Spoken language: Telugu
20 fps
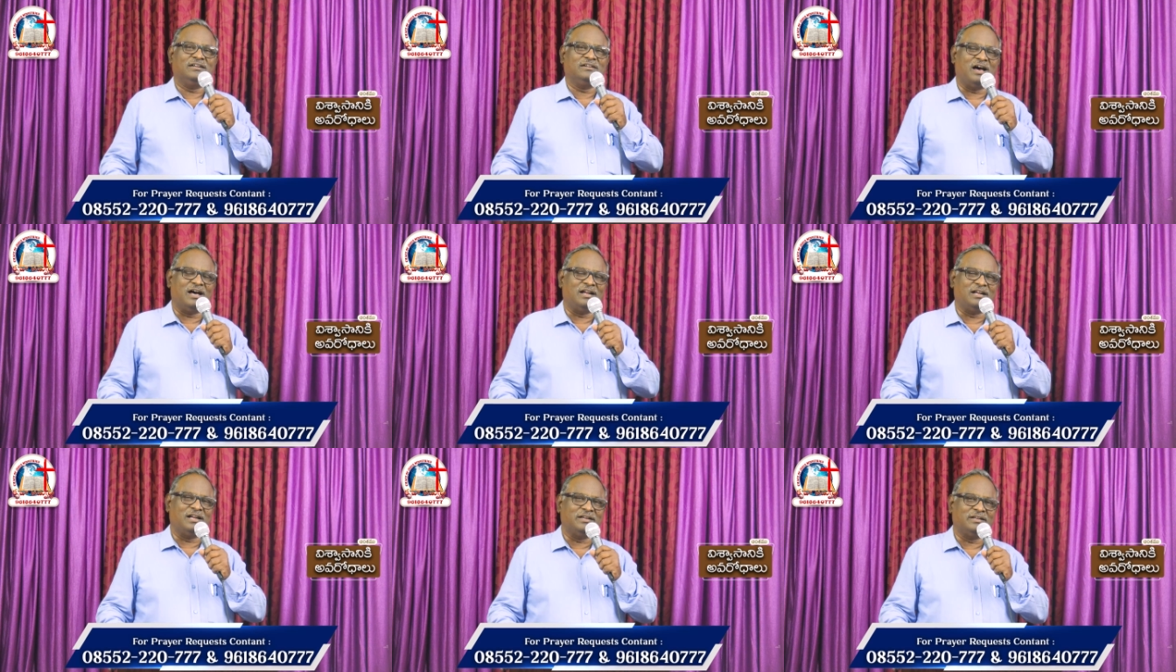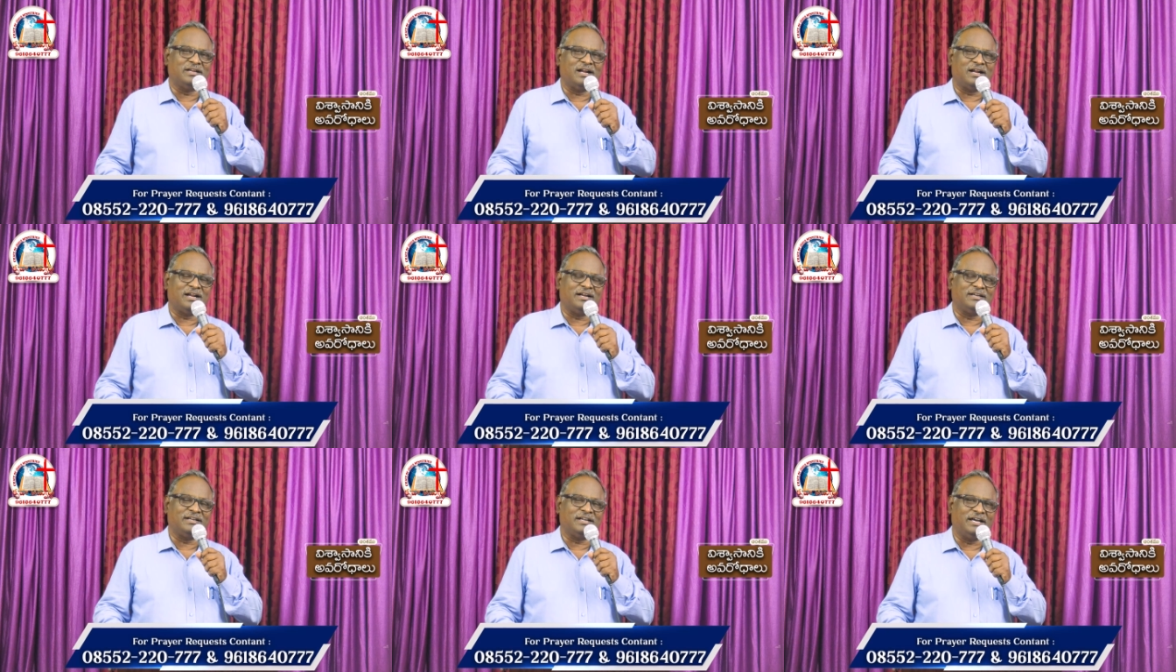
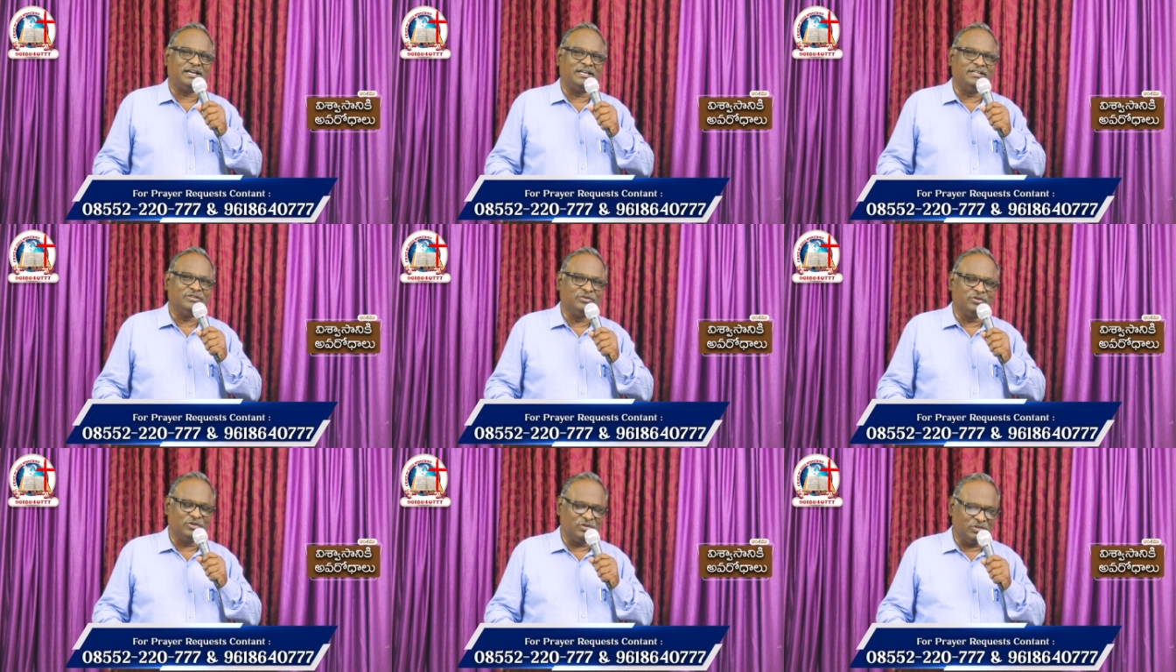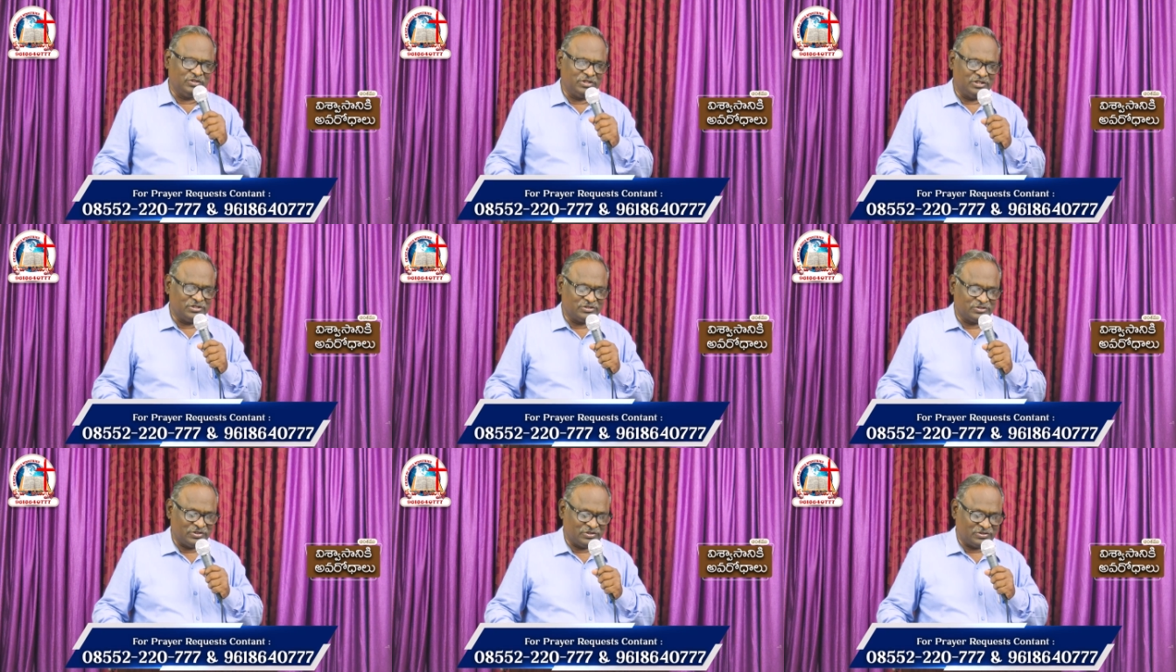నాన్నన్నాడంట ఎందుకు గొడుగు
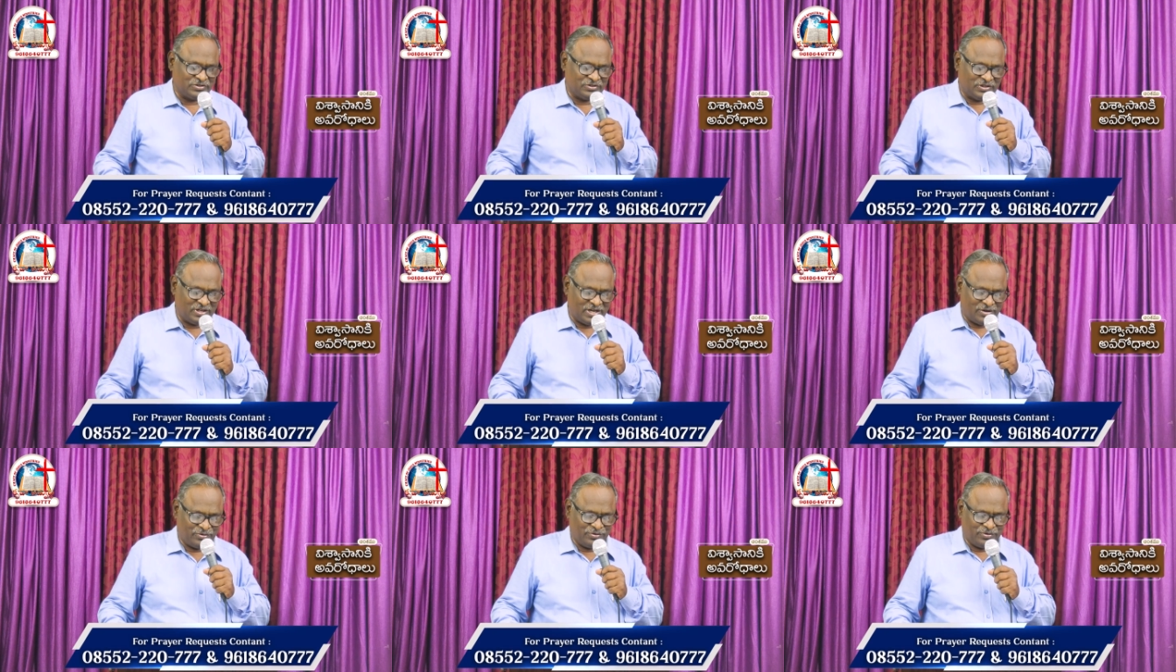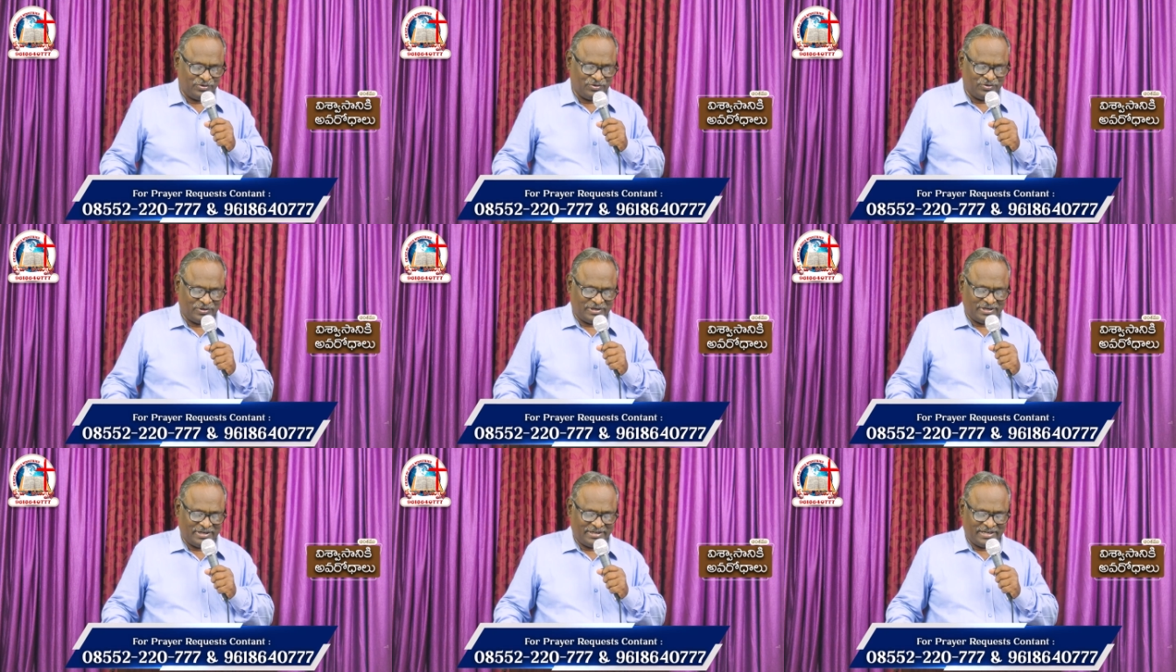తీసుకొస్తున్నావు
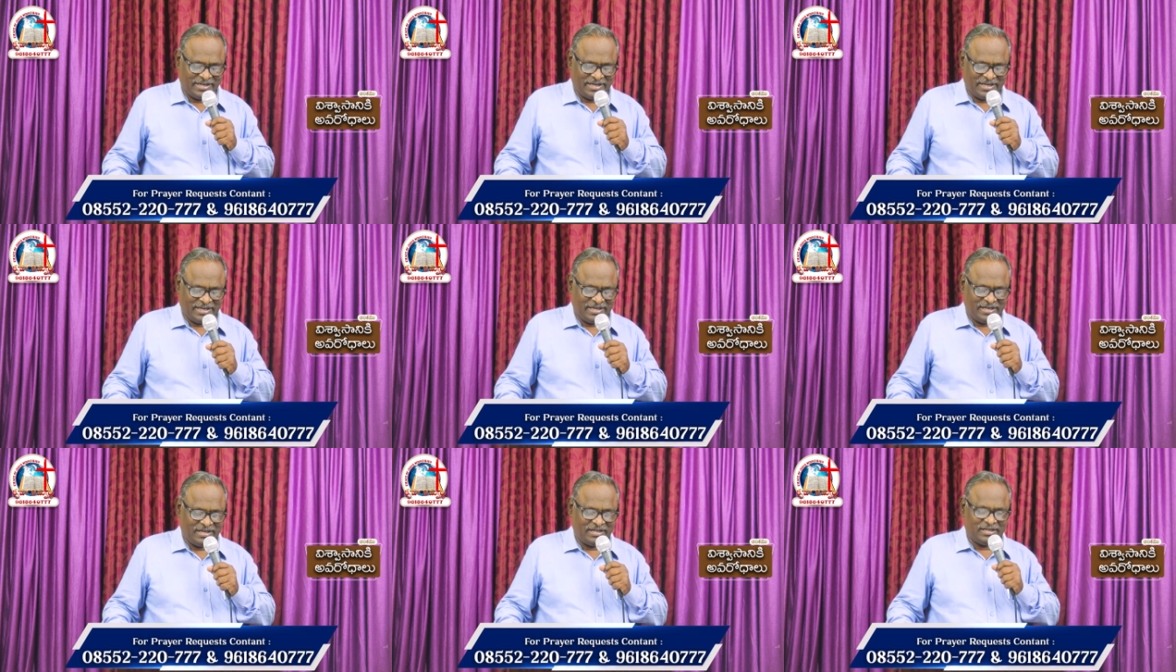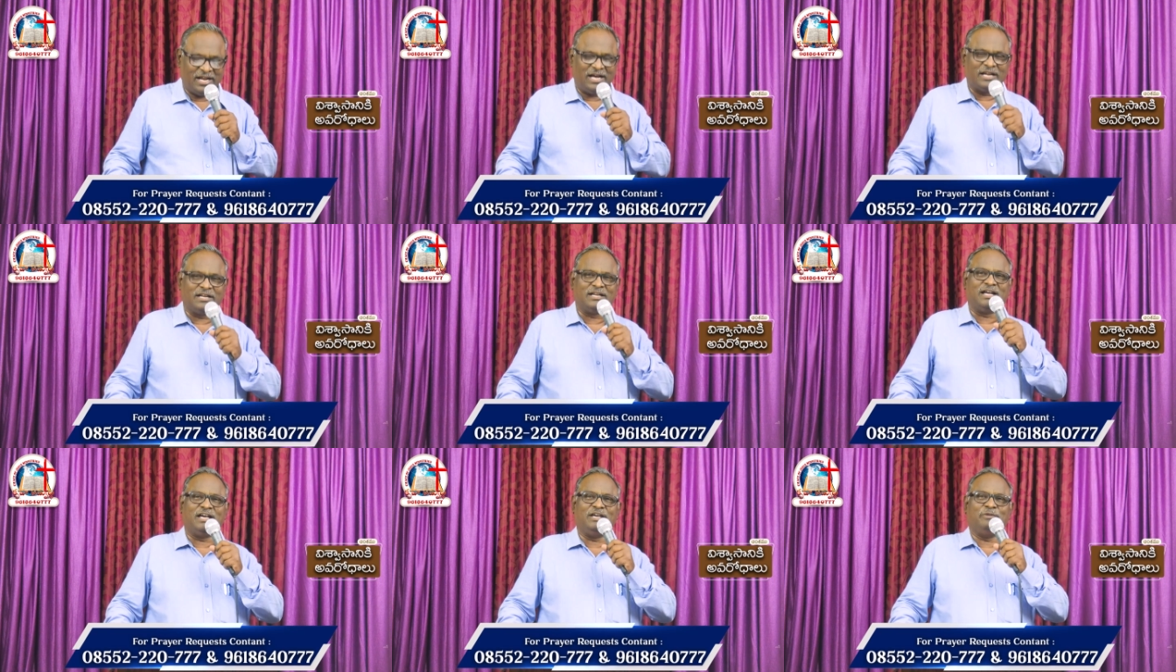అంటే
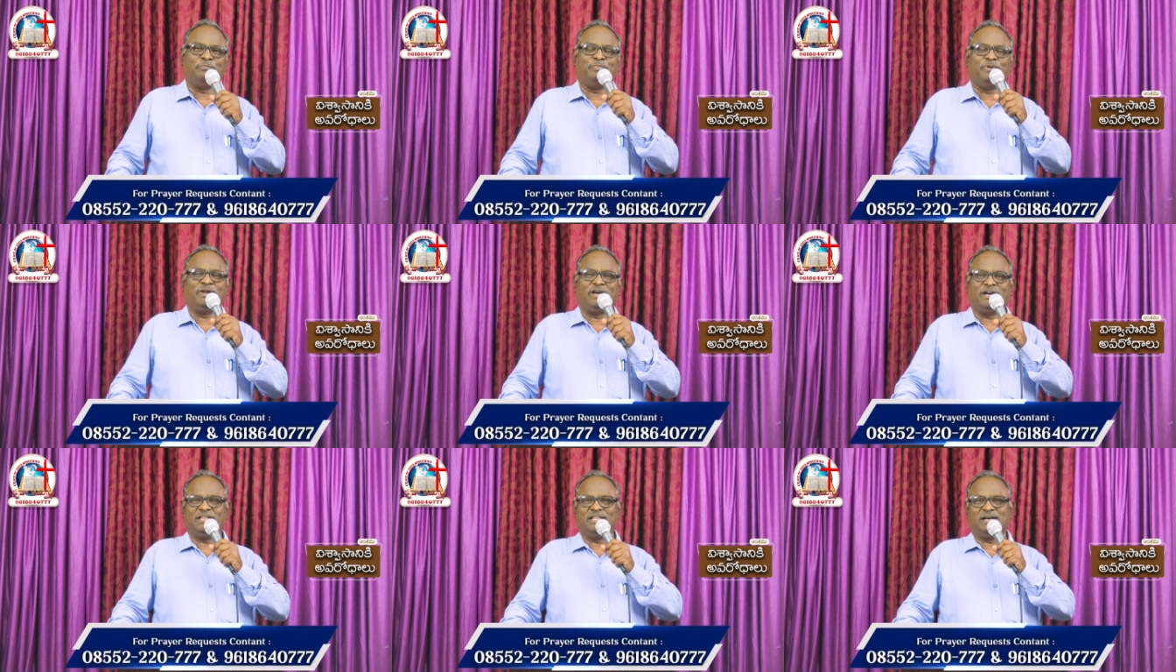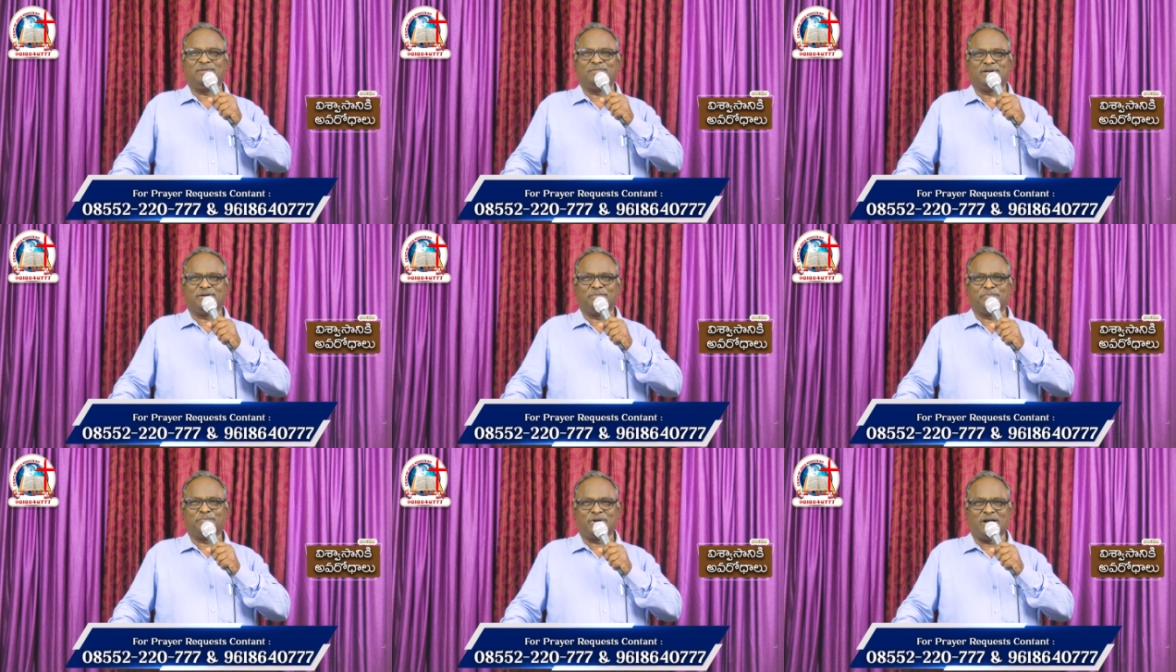నాన్న ఇప్పుడే కదా
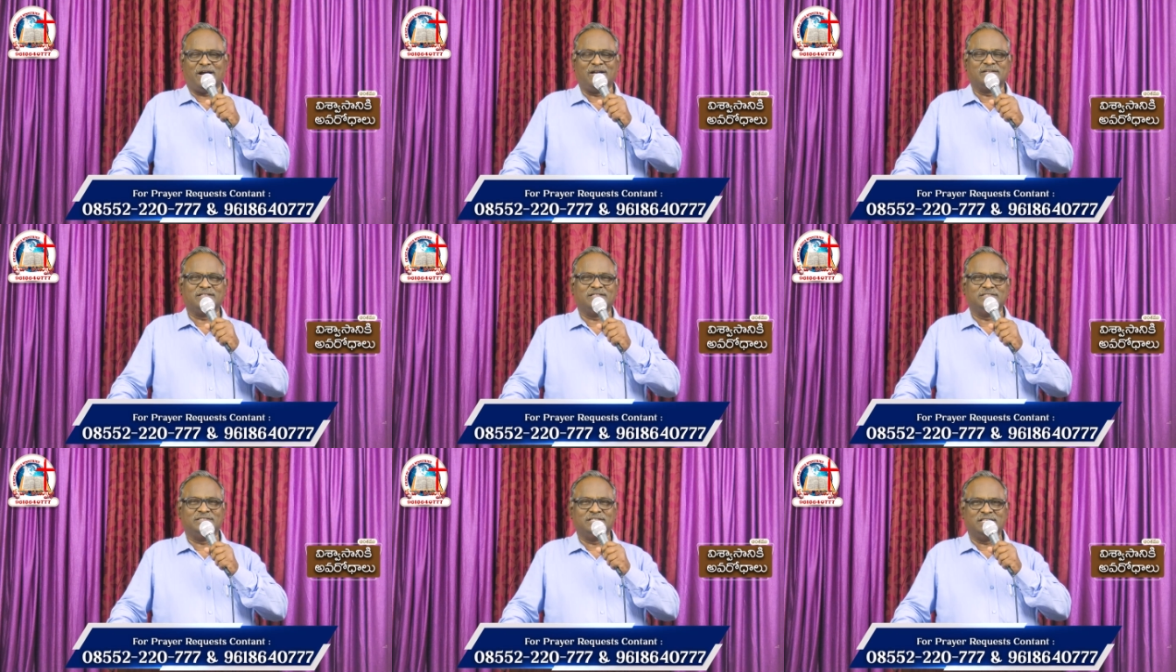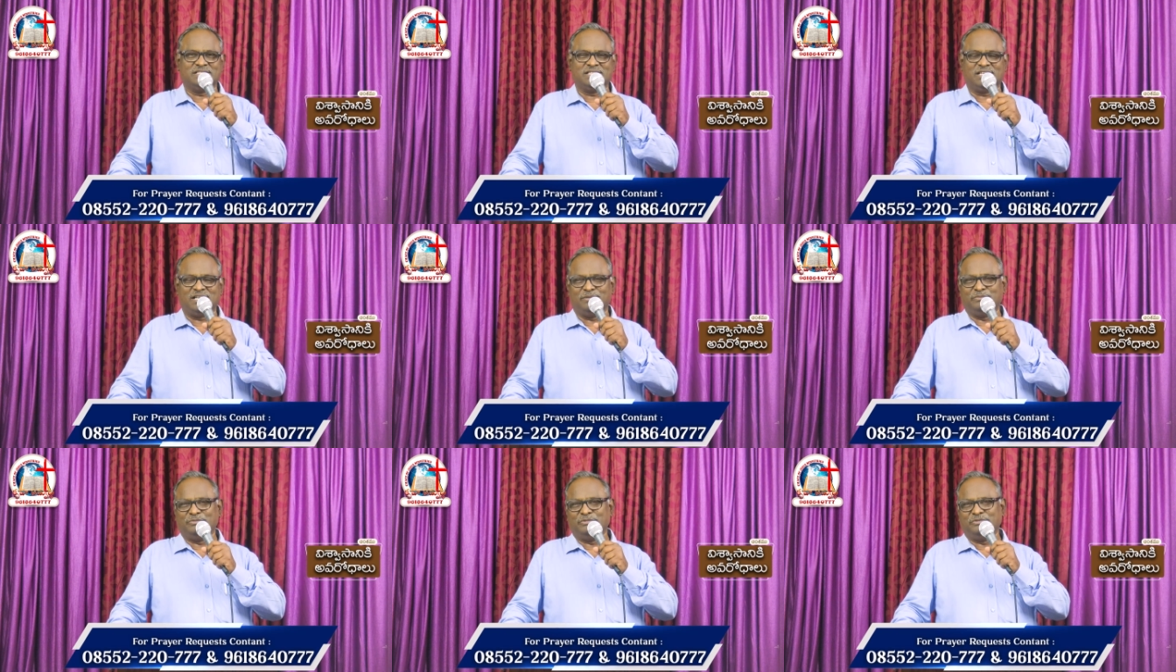మనం ప్రార్థన
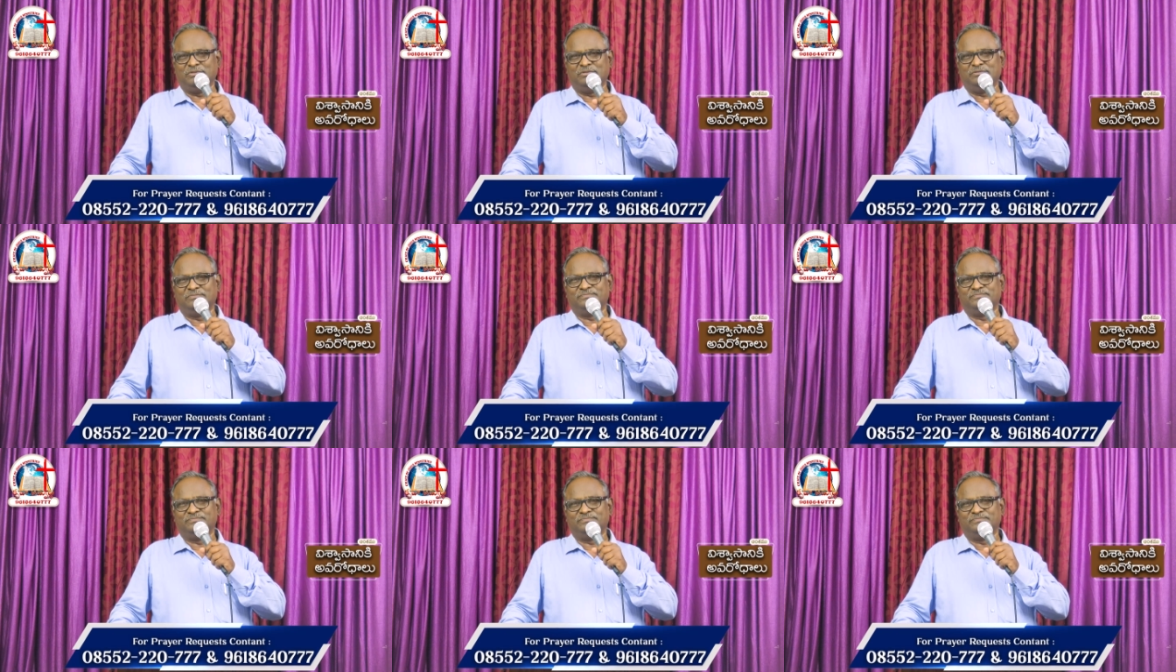చేసినాము